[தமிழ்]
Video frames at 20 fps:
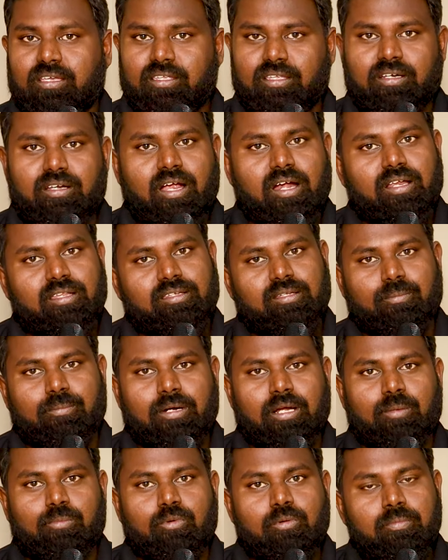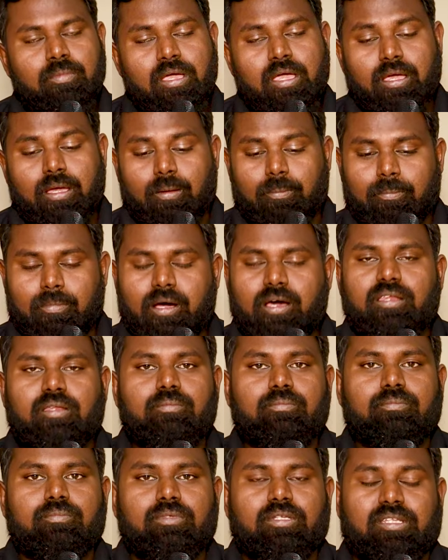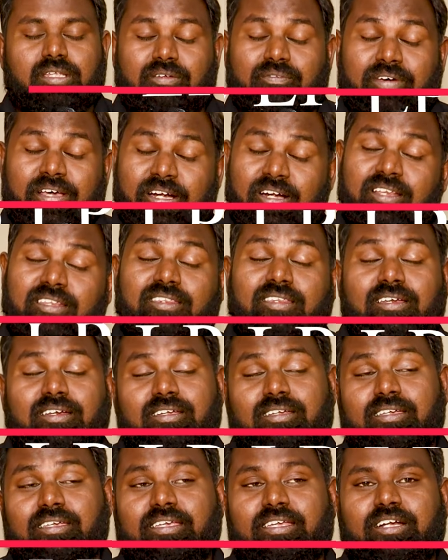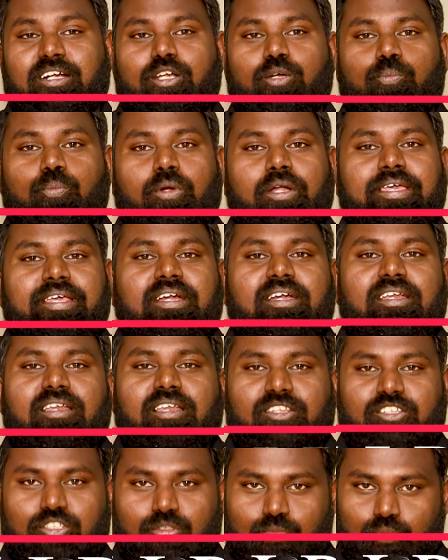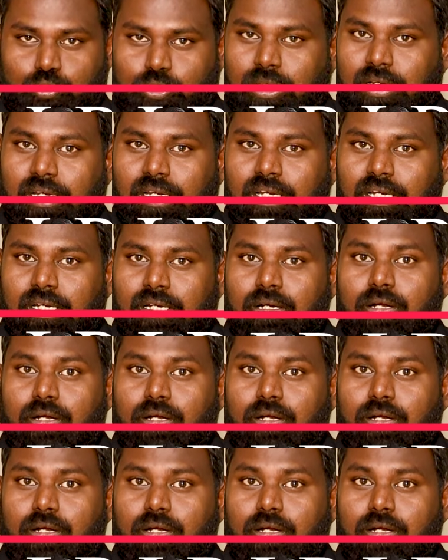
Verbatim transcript: இதற்கான சம்பளமும் மாதம் வருடத்திற்கு இரண்டு புள்ளி இரண்டு லட்சம் முதல்